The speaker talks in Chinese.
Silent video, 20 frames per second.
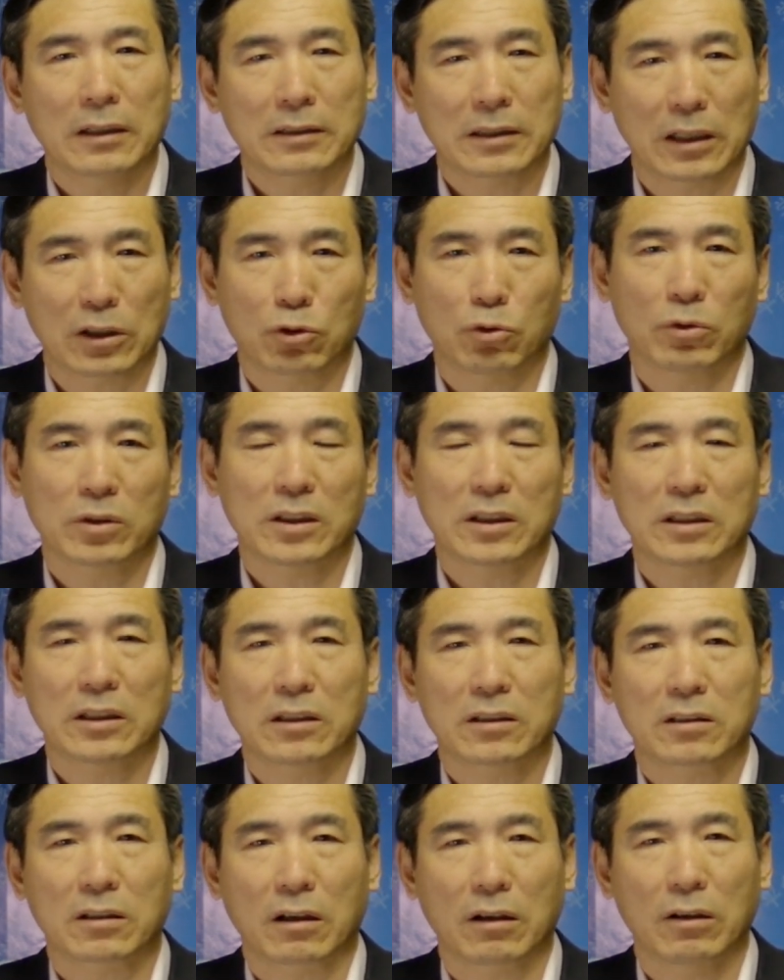在说这
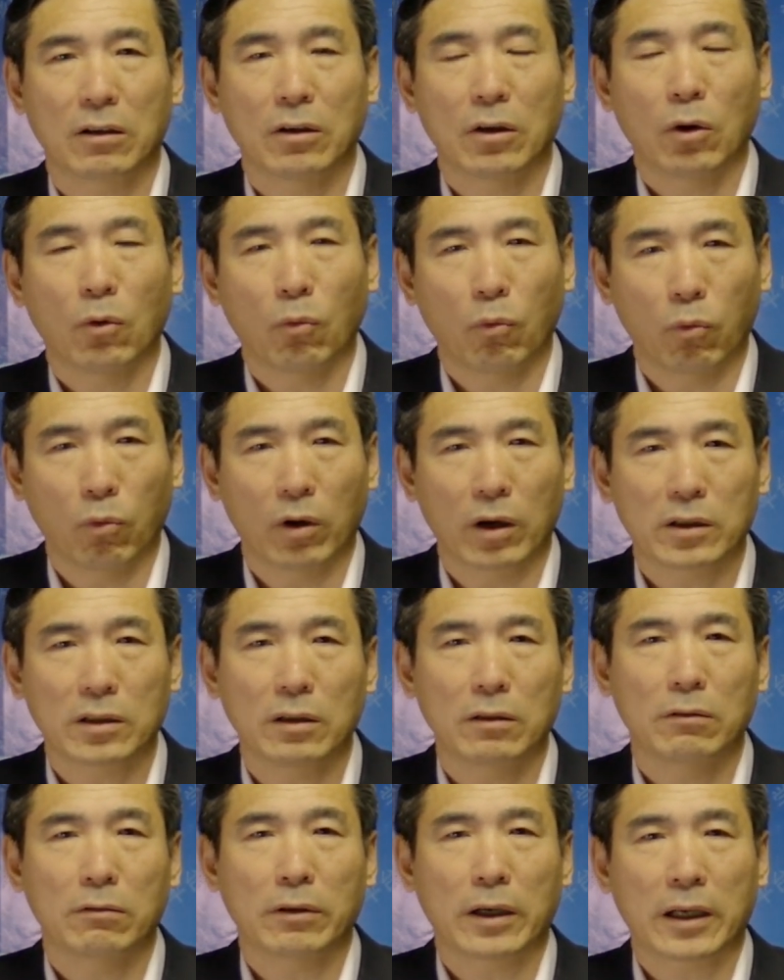些事儿，我
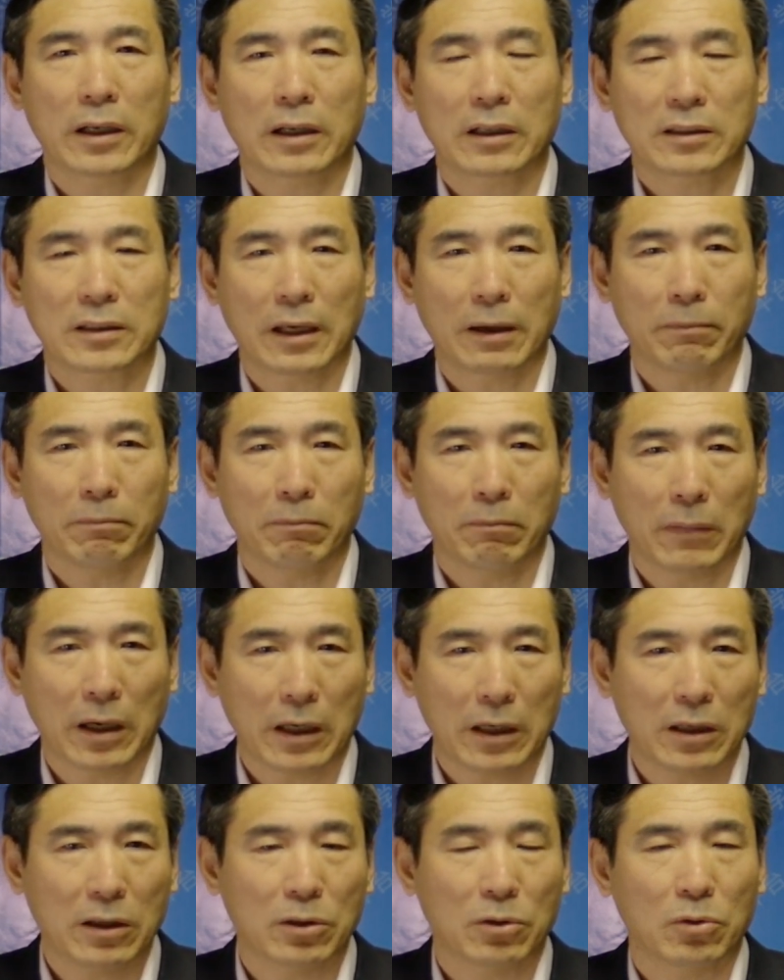认为呢，在
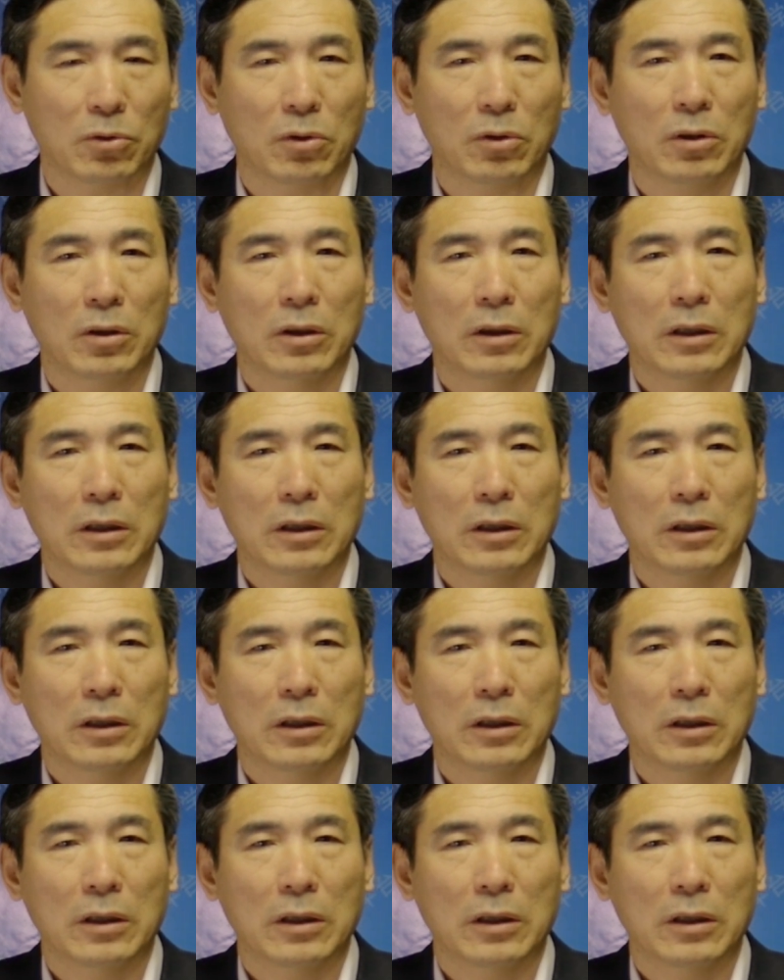没有